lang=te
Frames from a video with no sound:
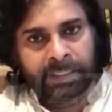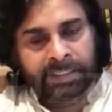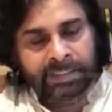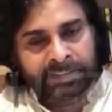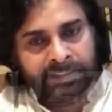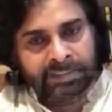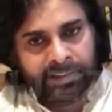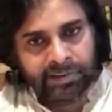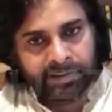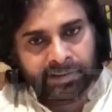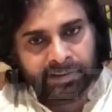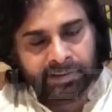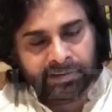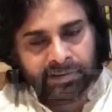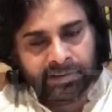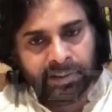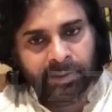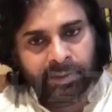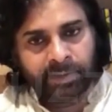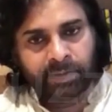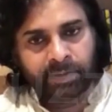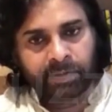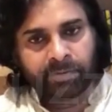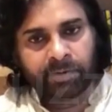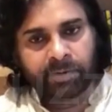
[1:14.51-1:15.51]
క్షేత్ర
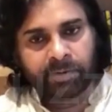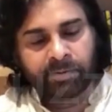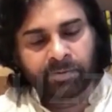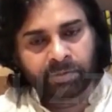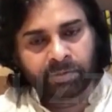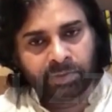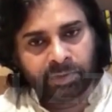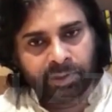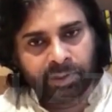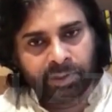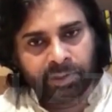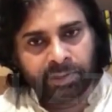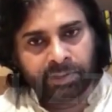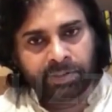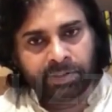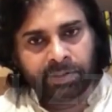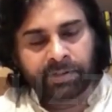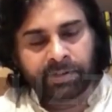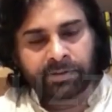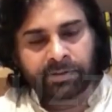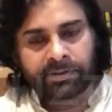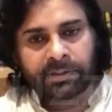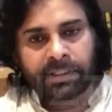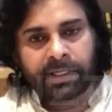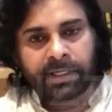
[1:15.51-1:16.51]
స్థాయిలో మీరు ముందుగానే
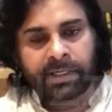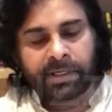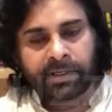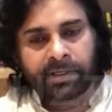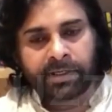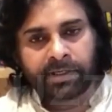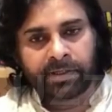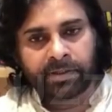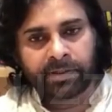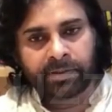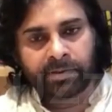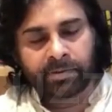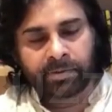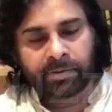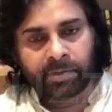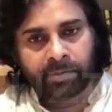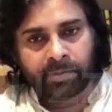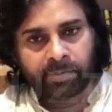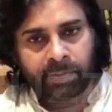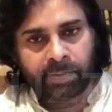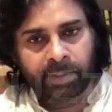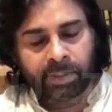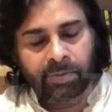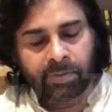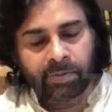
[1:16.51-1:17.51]
సహాయ కార్యక్రమంలో
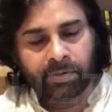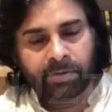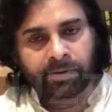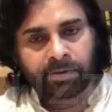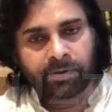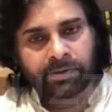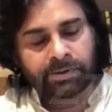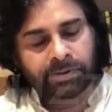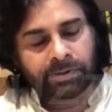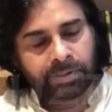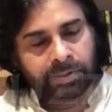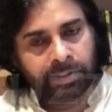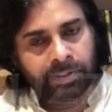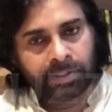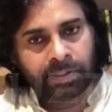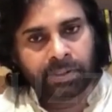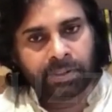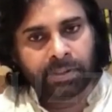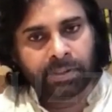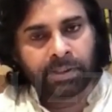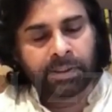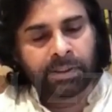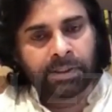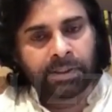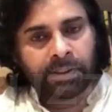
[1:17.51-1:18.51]
పాల్గొనడం నిజంగా
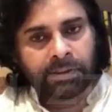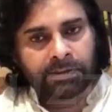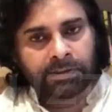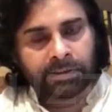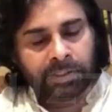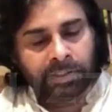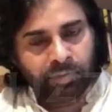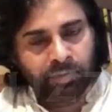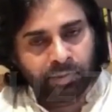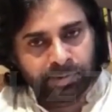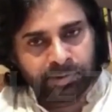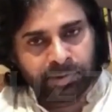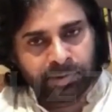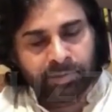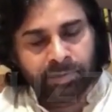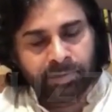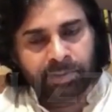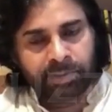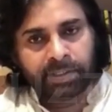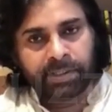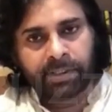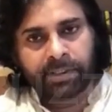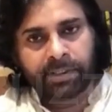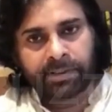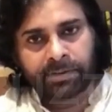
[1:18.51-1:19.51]
చాలా
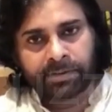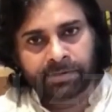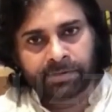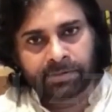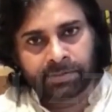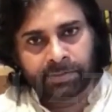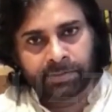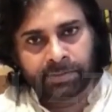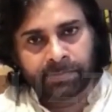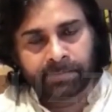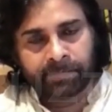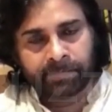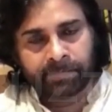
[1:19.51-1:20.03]
ఉపశమనం కలిగించింది